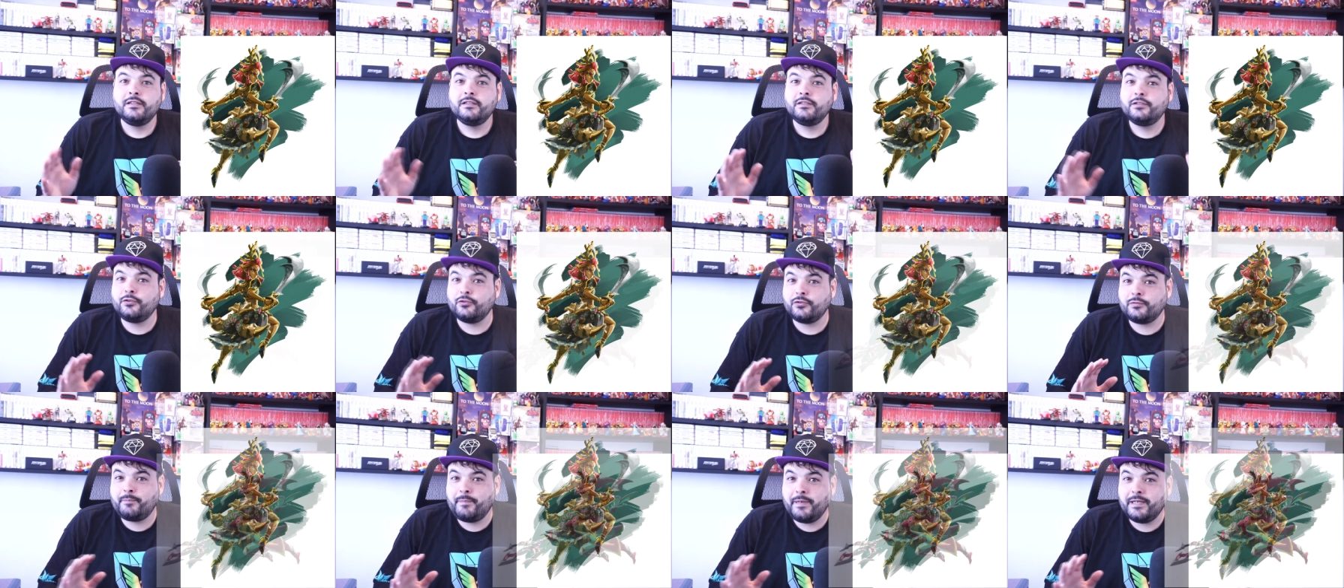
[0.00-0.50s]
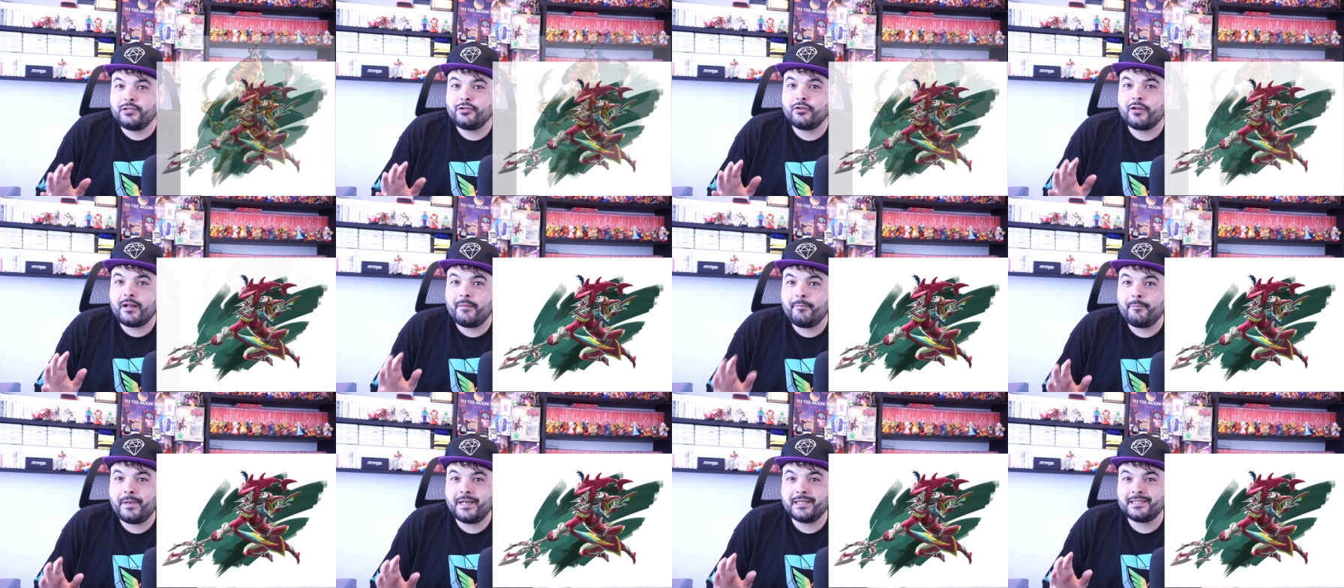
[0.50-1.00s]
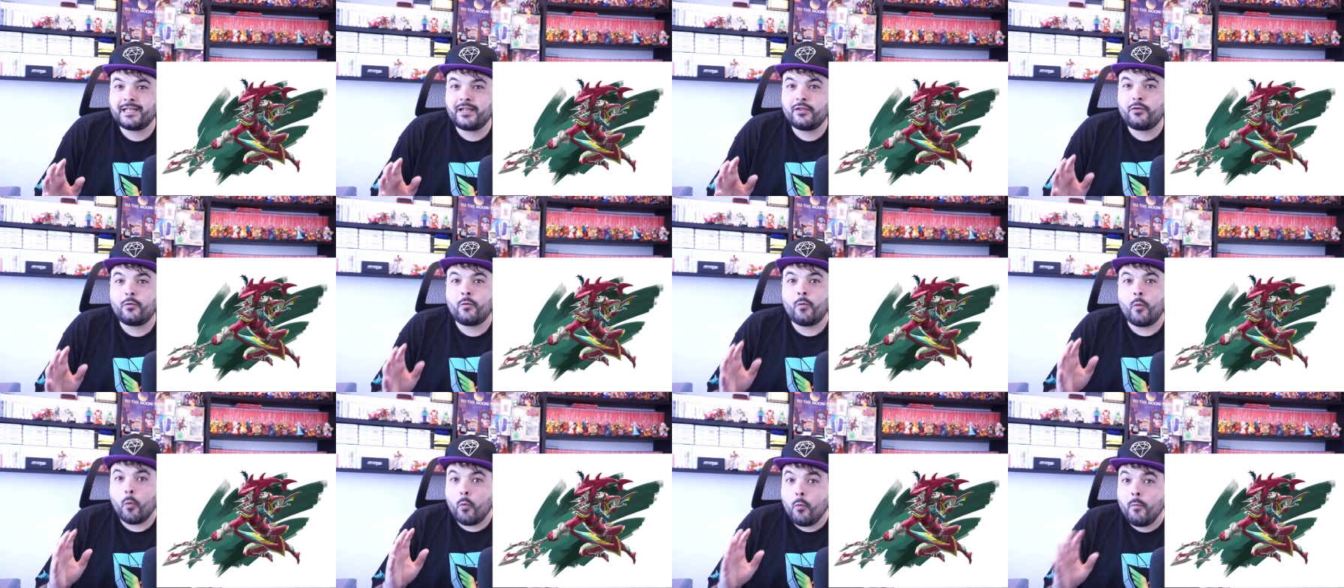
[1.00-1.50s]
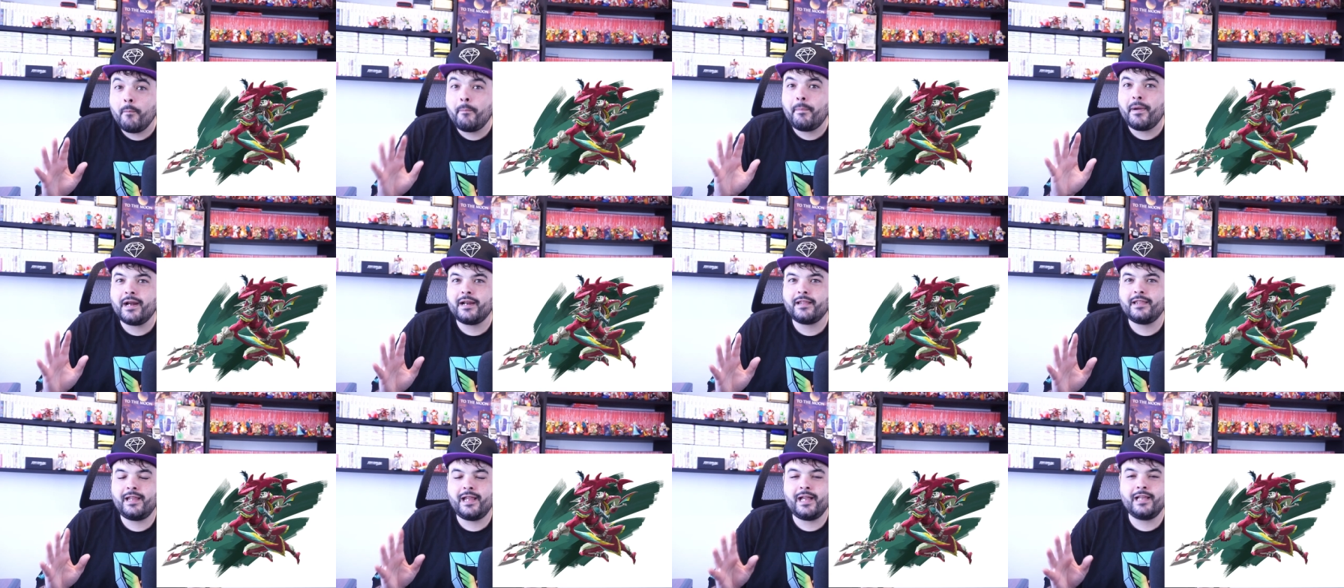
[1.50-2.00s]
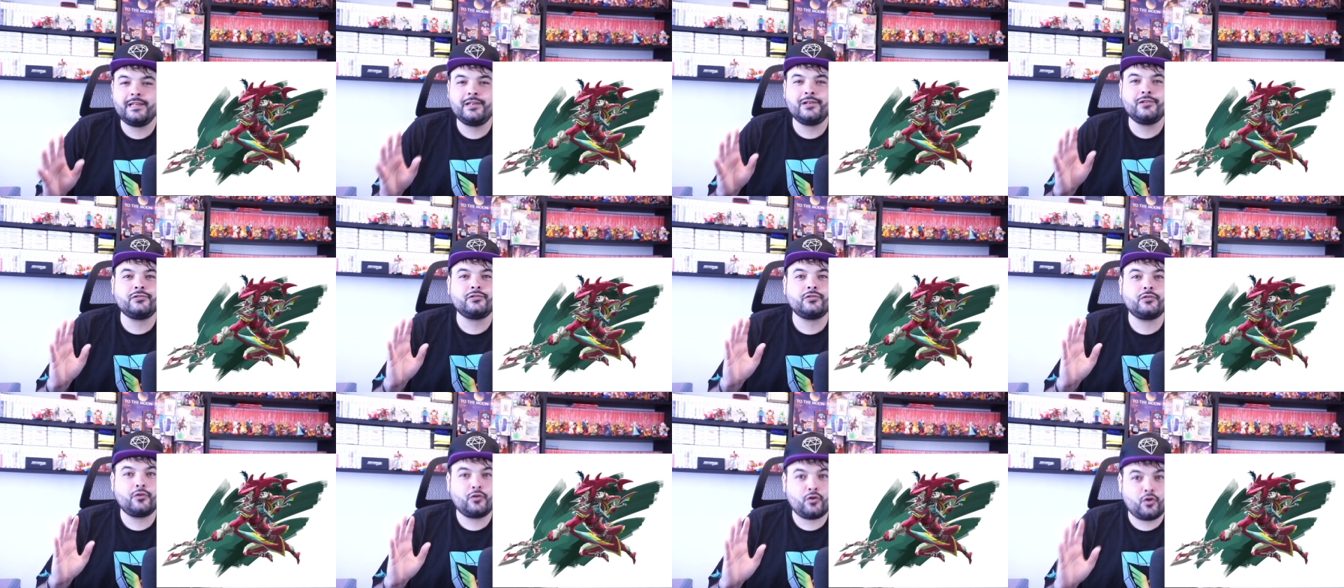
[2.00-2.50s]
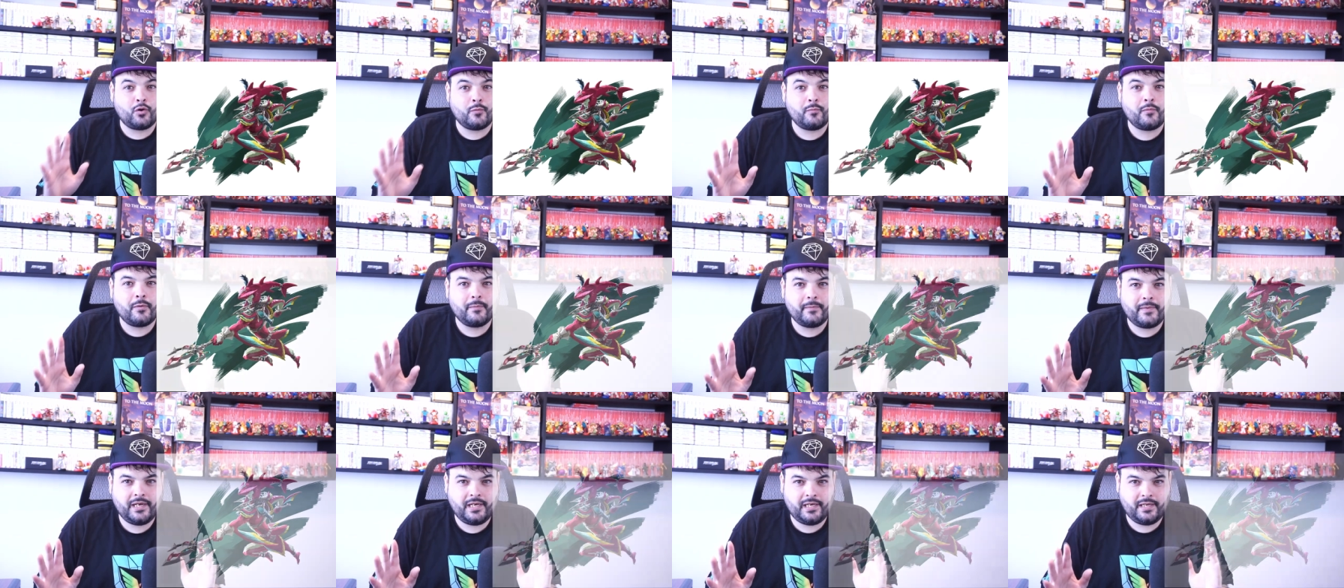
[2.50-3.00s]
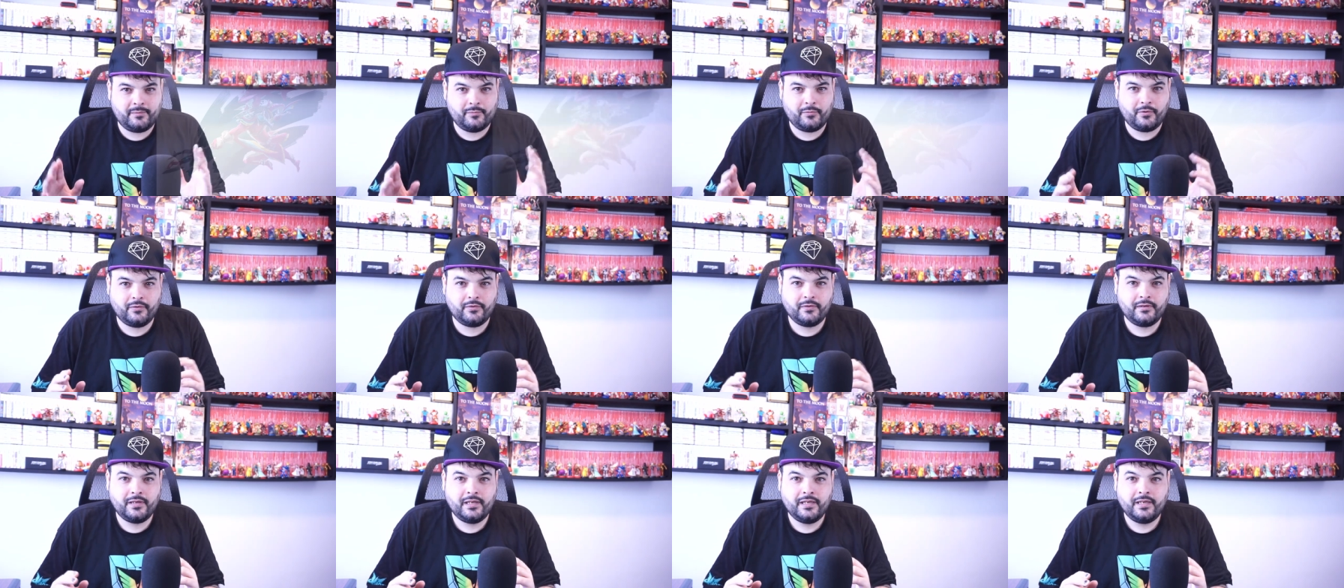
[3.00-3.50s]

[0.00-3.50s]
sospecho que han pasado un par de años como mínimo.